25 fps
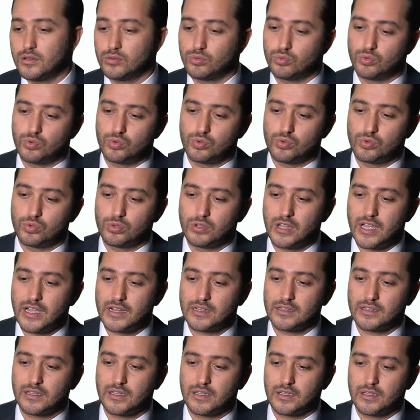
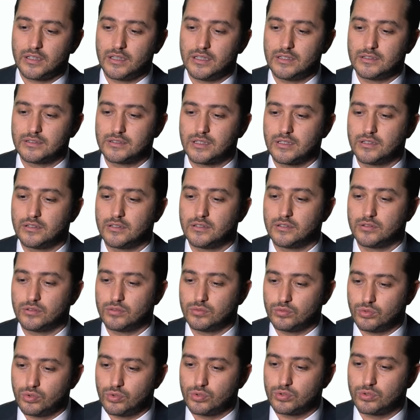duygular da insanı
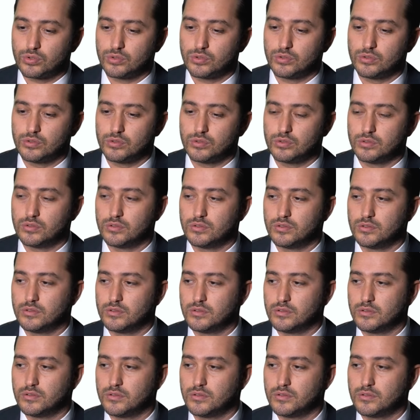doğru
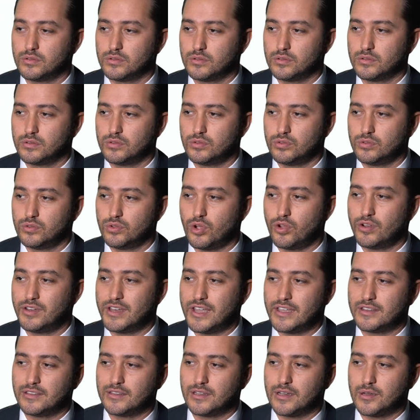e,
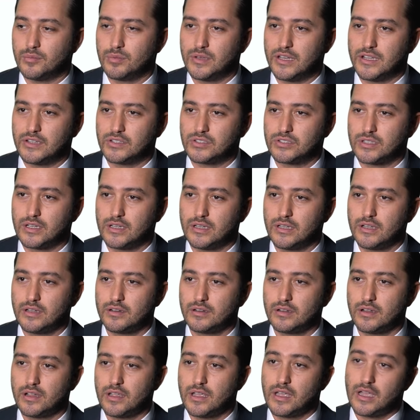yönlendirebilen şeyler.
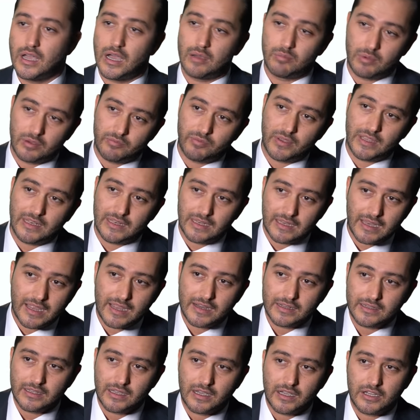Ama
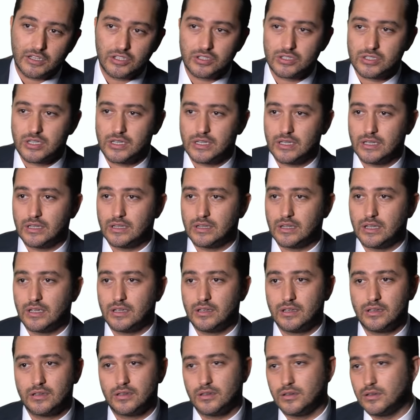veriler de aynı şekilde
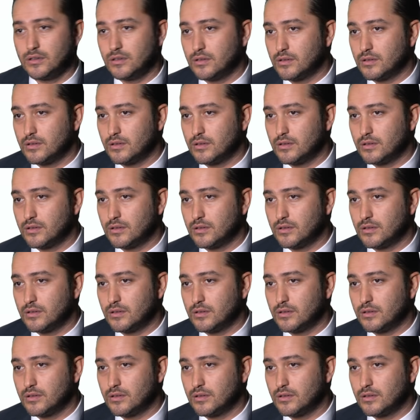e,